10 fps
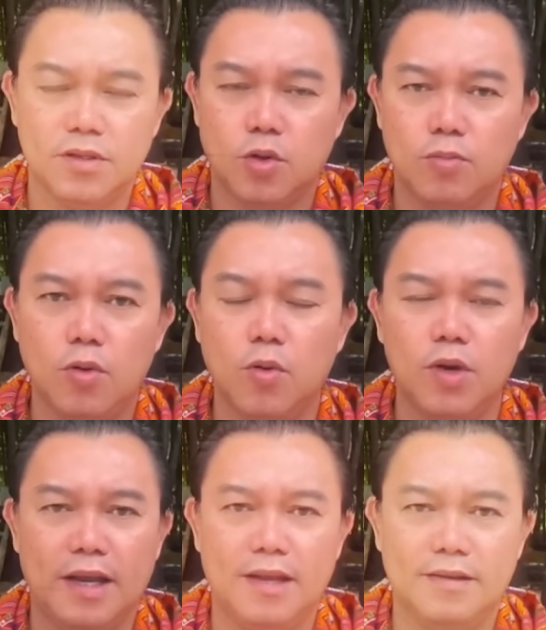ส่วนพวกคุณ
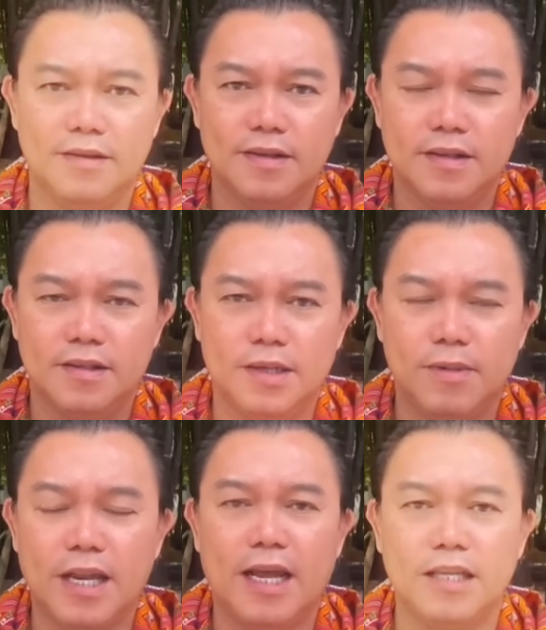เนี่ยจะ
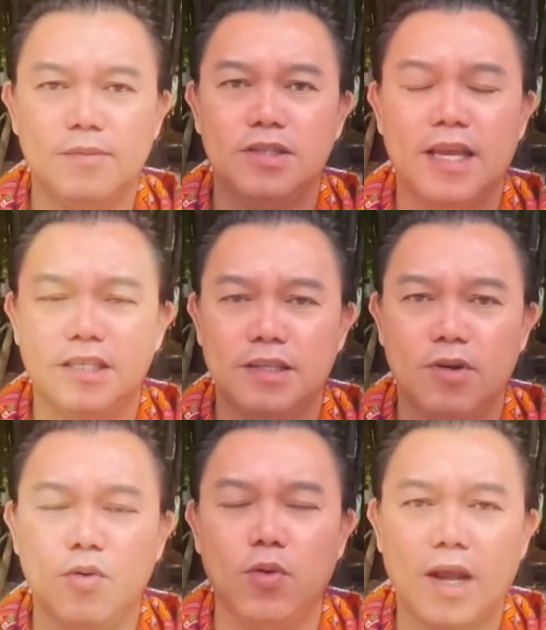มาด่าจะมาแช่ง จะ
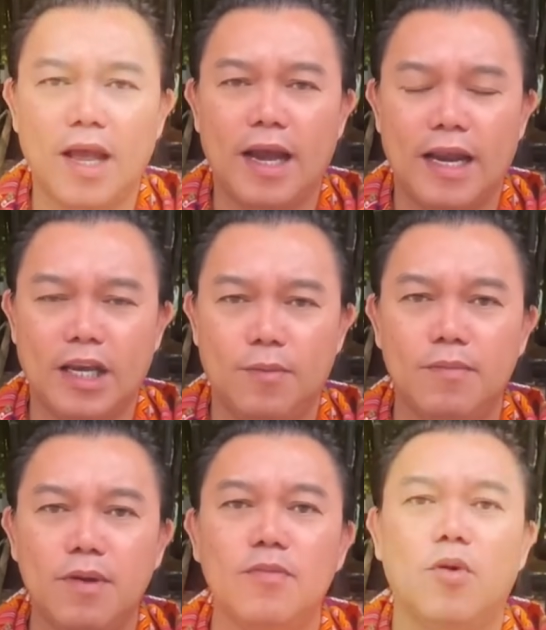มาขู่ฆ่าอะไร ก็
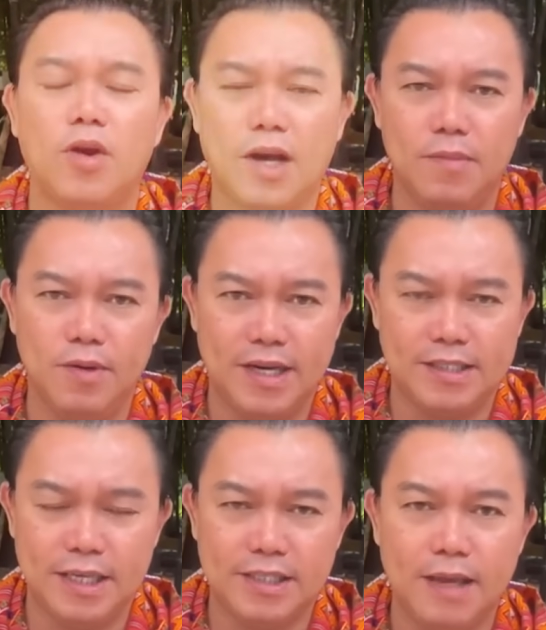มันไม่มีผลหรอกครับไม่มีใคร
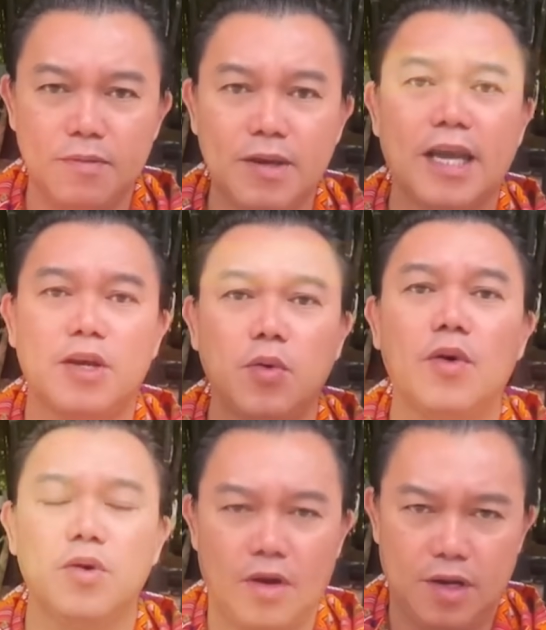ใส่ใจไม่มีใครกลัว
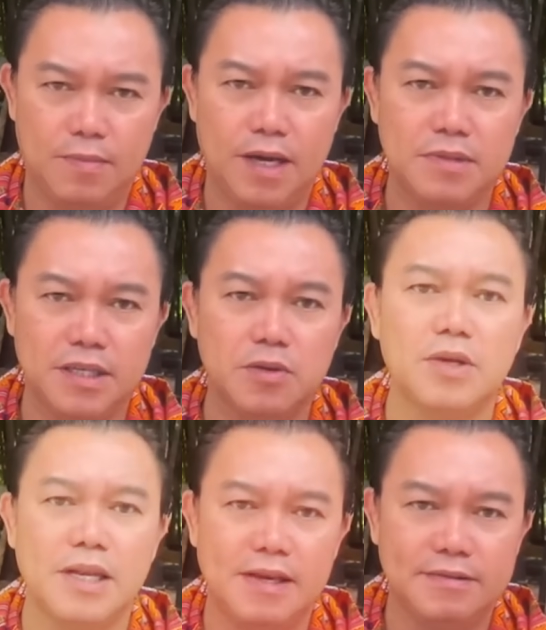คุณหรอกครับบ้านเมืองยุ
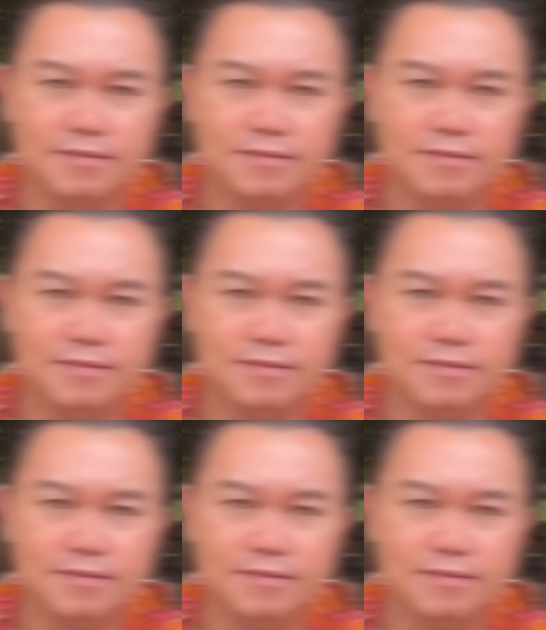คนี้ละ